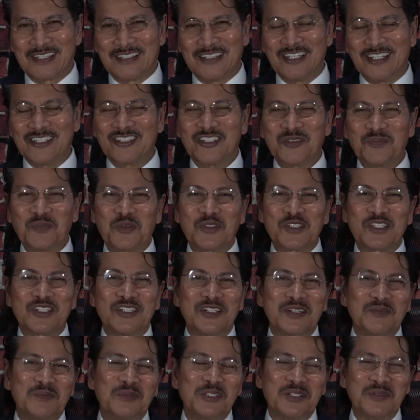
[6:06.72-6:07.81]
Dito po
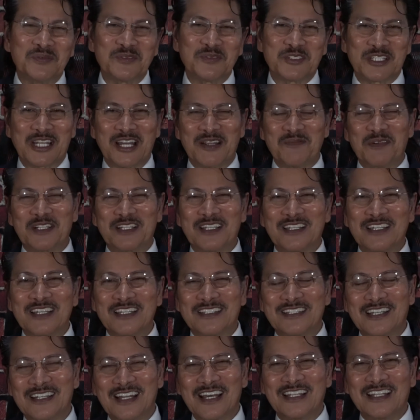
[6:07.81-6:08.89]
sa Book of John,
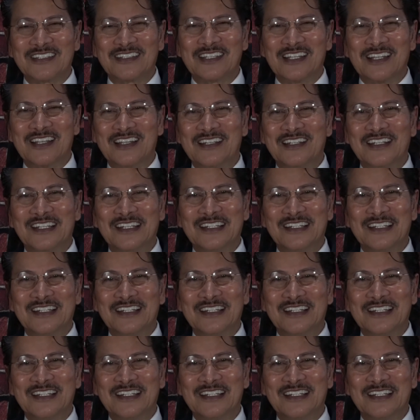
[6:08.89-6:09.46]
makikita natin